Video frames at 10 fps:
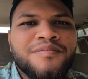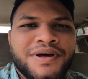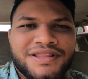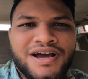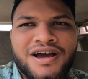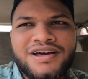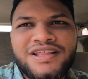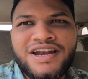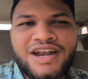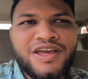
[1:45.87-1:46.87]
பத்தாக்கா
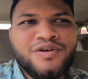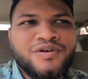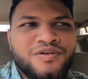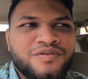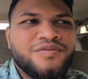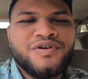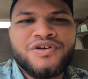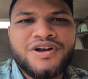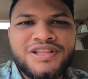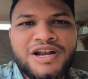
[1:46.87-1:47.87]
இது ரெண்டையும்
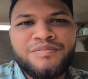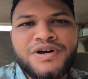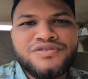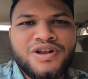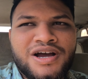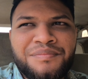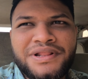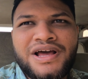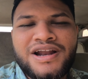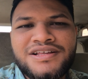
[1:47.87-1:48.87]
ஃபோட்டோ எடுத்து அனுப்புங்கன்னு சொன்னாங்க
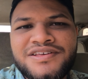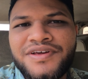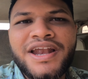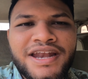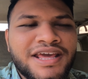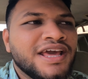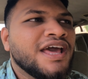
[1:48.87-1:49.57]
பத்தாக்கா சிவில் ஐடி